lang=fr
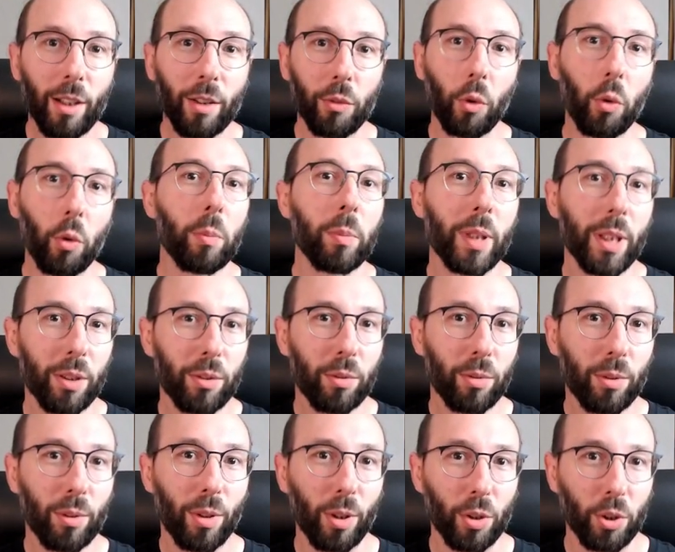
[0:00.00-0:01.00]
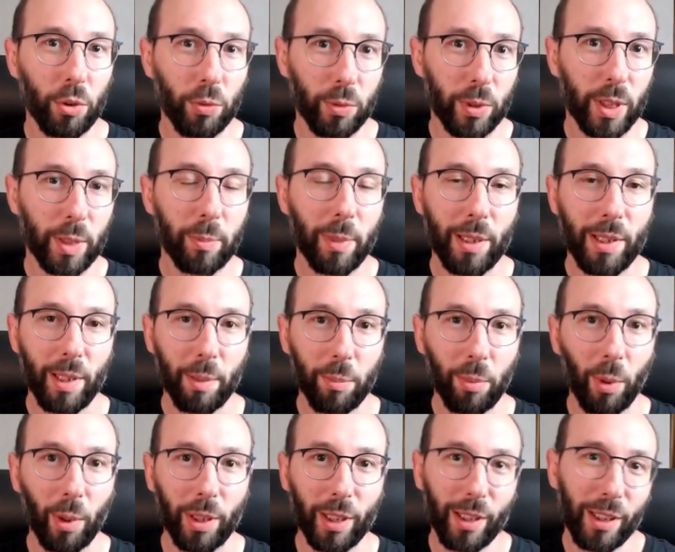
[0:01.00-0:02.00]
Donc bien sûr, je vous dis pas ça
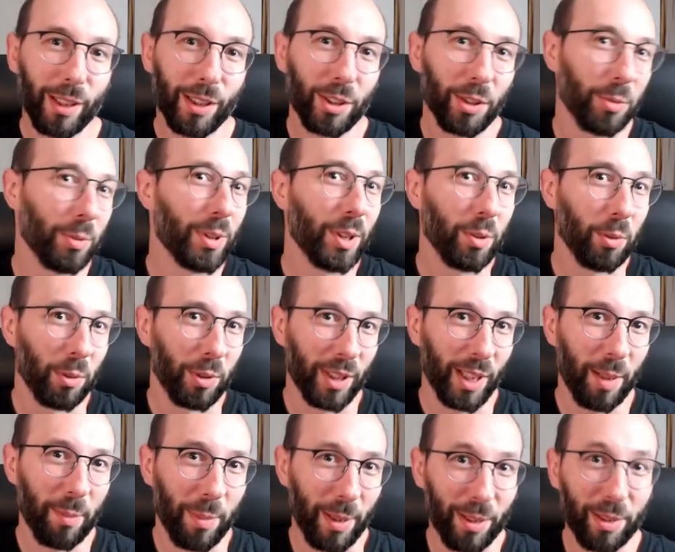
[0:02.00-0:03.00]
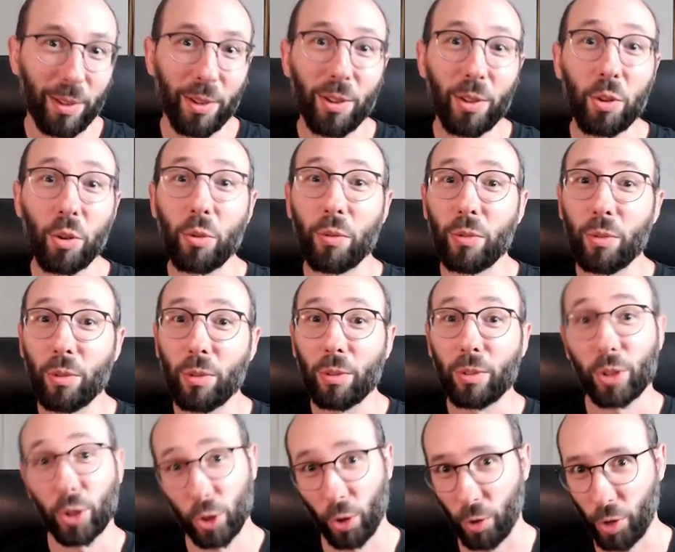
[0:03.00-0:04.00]
pour rien, je vous dis tout ça parce que je veux
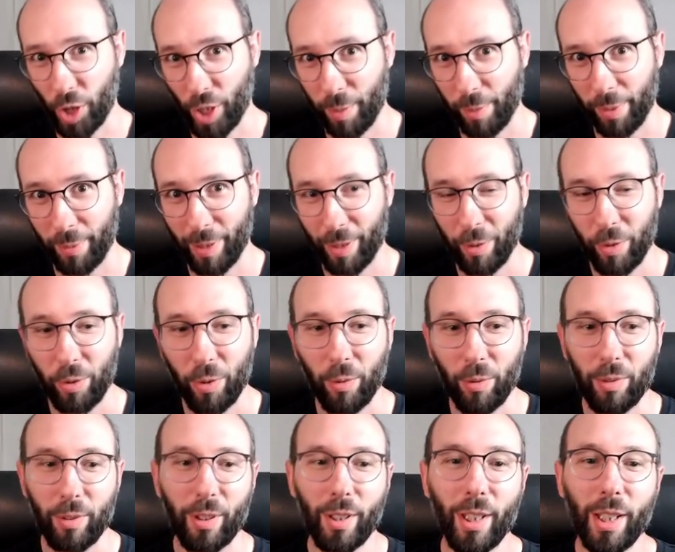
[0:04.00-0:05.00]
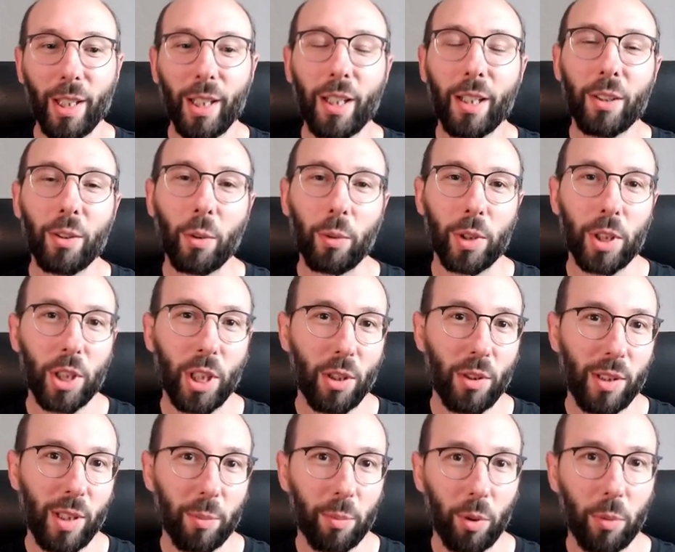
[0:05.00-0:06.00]
changer pas mal de choses. Donc déjà
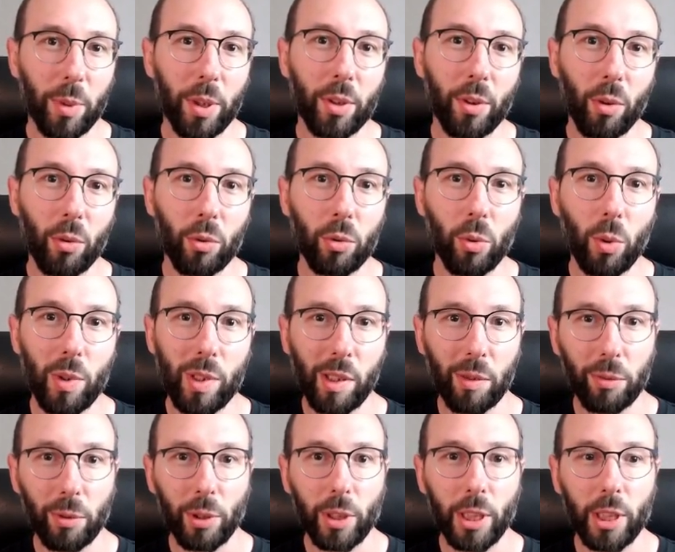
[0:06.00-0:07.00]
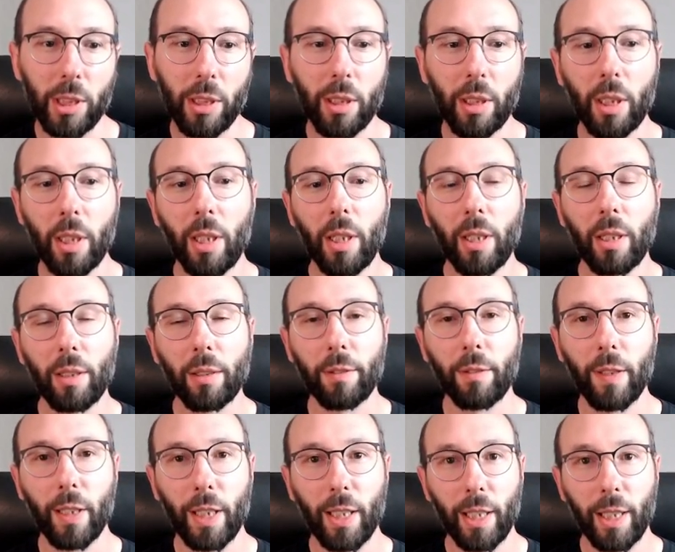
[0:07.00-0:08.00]
dans un premier temps, le cours symphonie
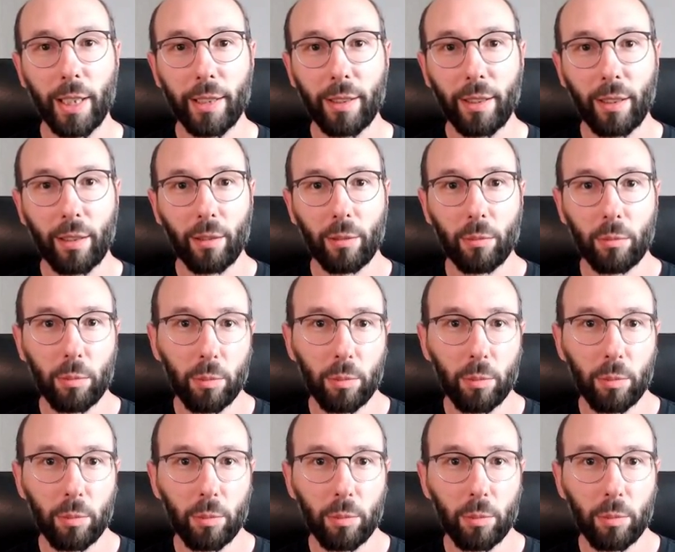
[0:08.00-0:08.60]
va être